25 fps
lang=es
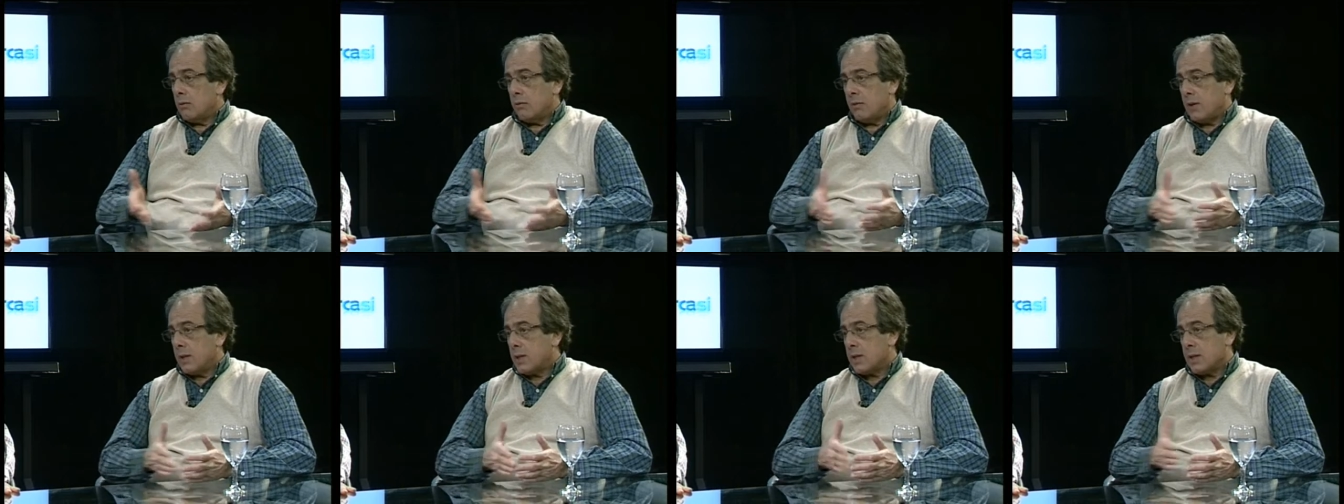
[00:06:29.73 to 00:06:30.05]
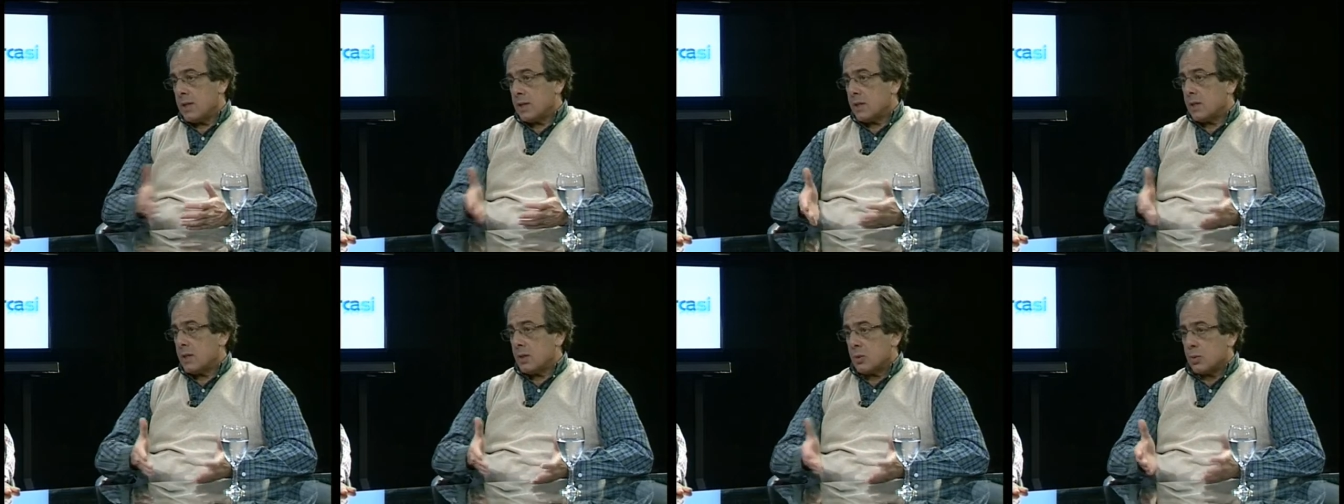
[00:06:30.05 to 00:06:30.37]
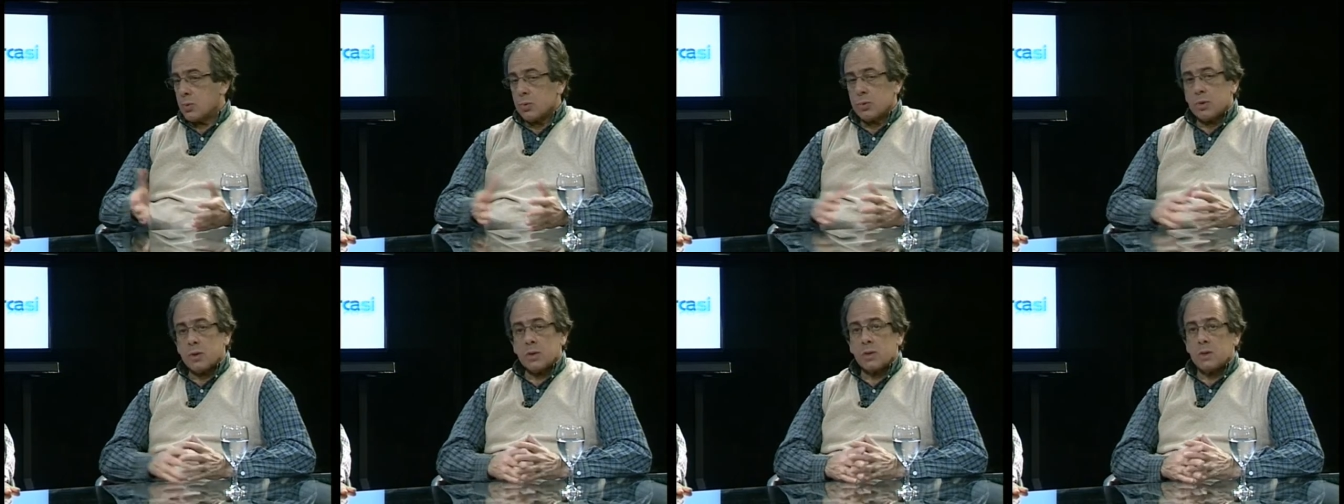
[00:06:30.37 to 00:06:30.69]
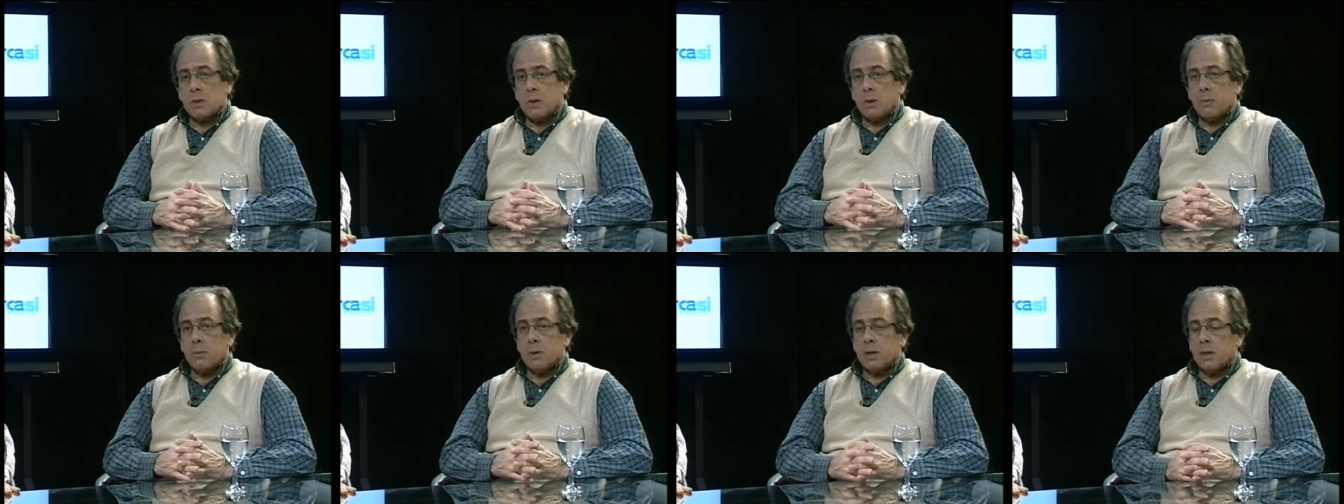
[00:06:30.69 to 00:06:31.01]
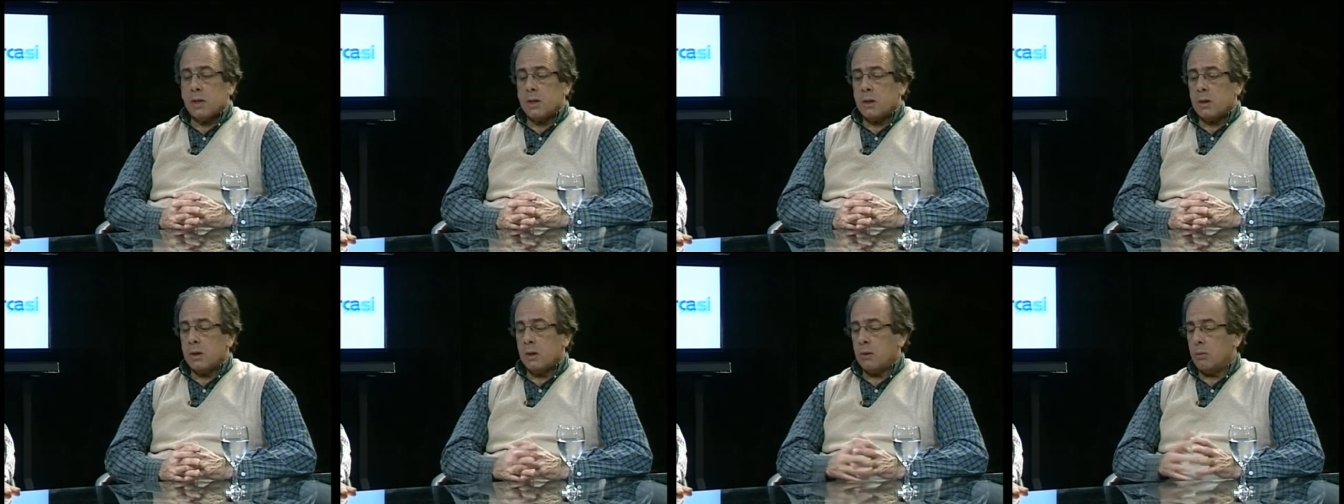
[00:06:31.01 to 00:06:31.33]
fallecen
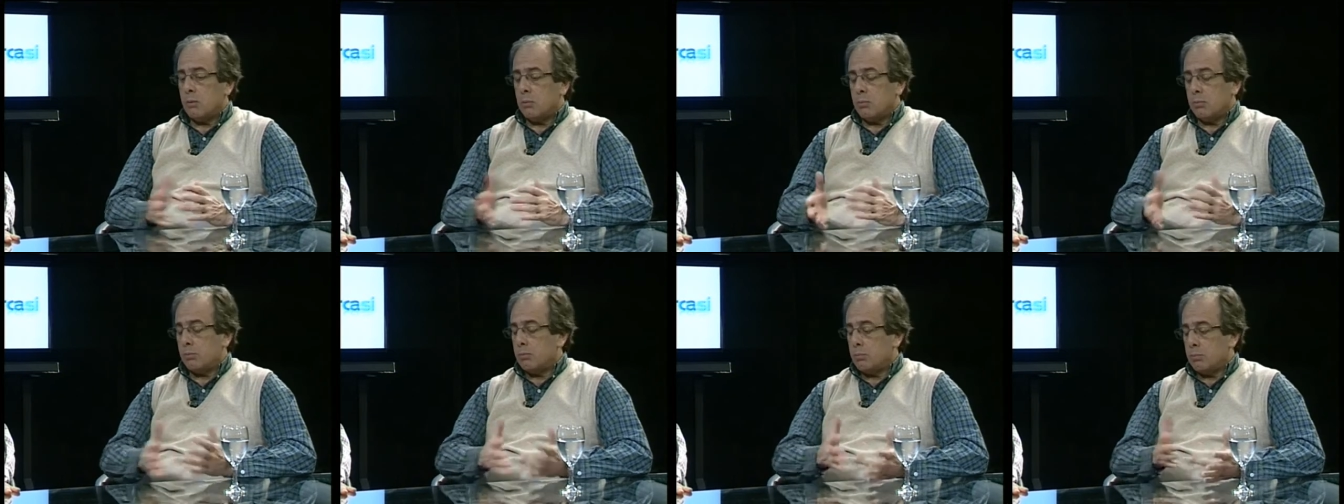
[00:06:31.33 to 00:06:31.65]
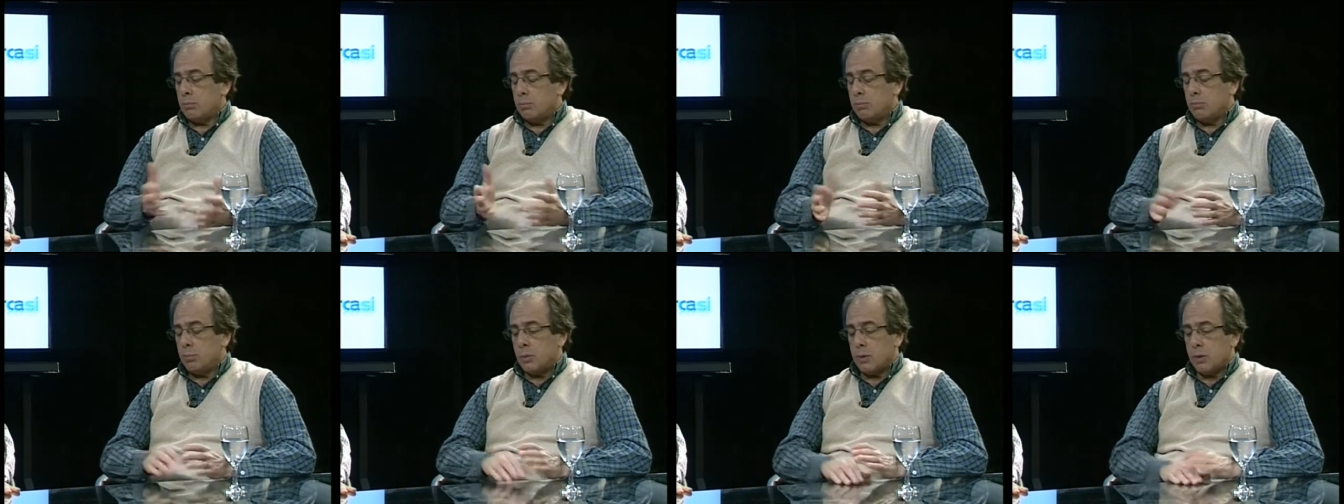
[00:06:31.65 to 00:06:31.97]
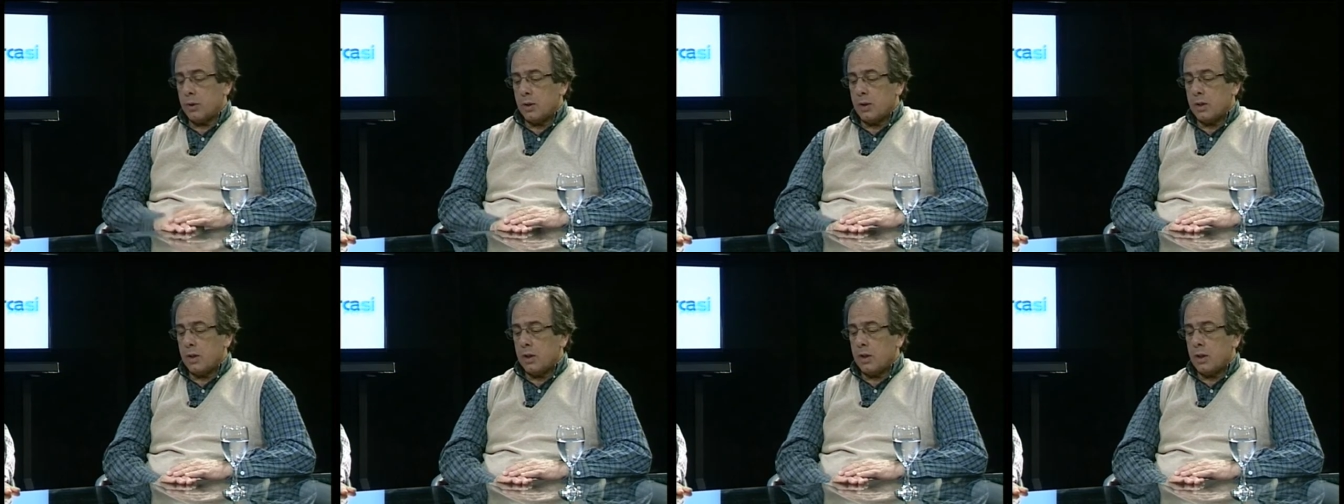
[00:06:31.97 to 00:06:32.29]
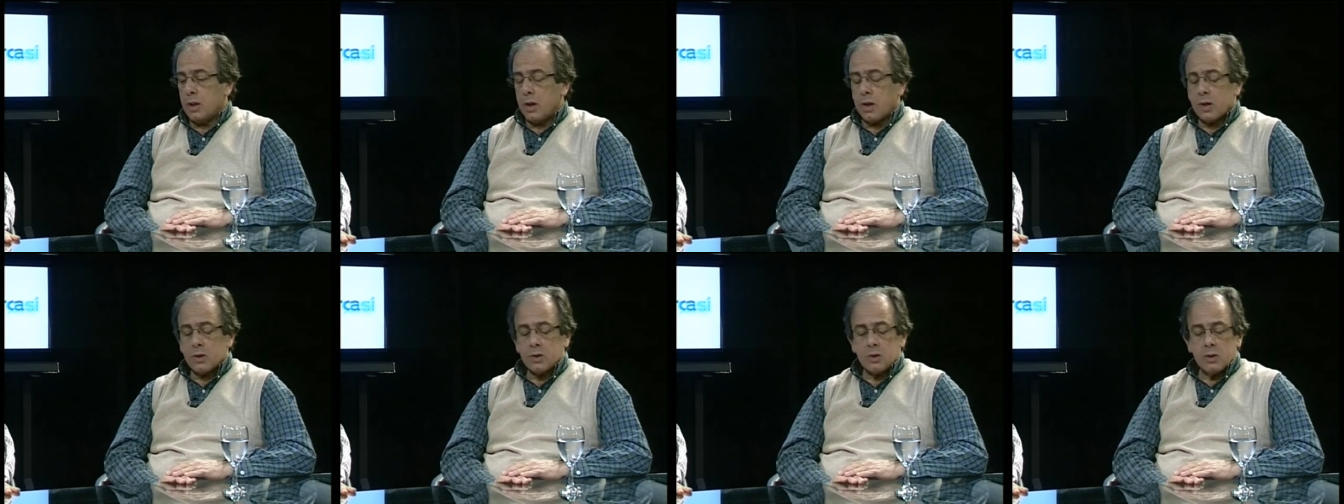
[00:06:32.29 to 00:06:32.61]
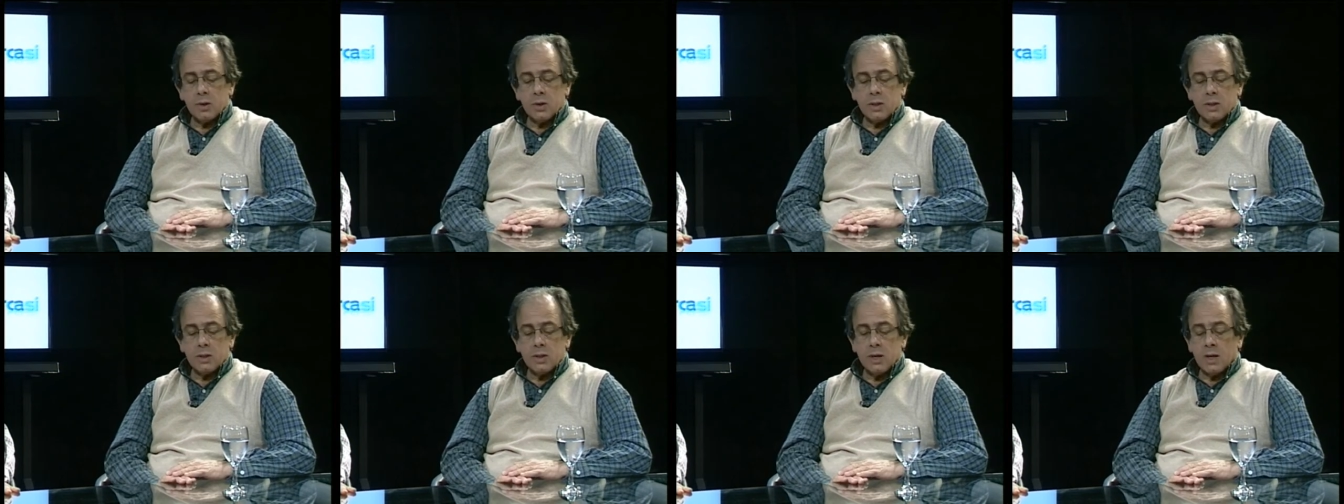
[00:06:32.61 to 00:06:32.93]
sucesivamente por distintas
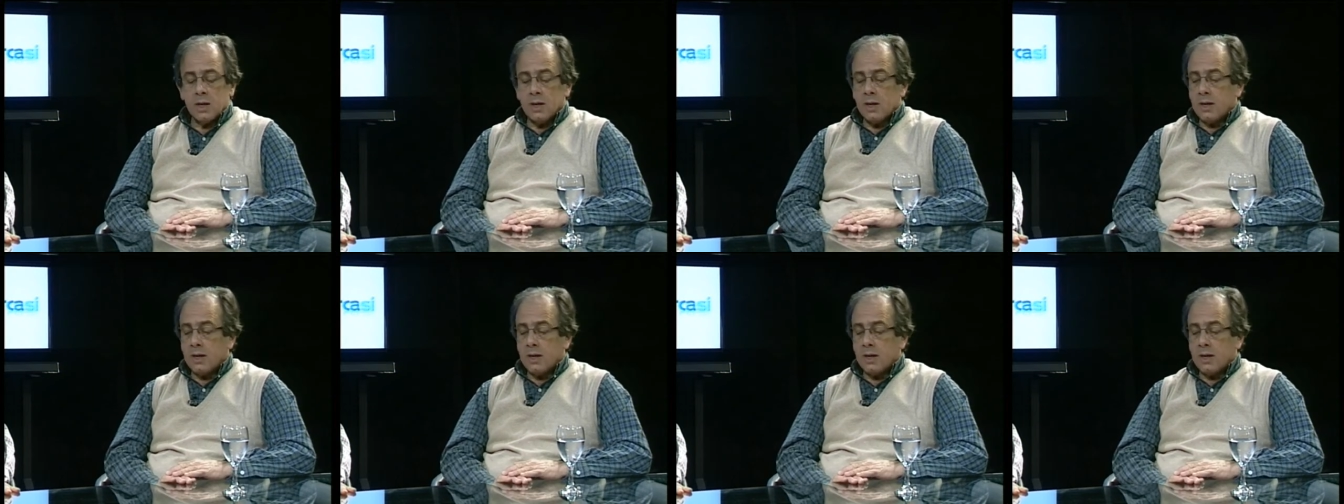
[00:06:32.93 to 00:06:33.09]
razones.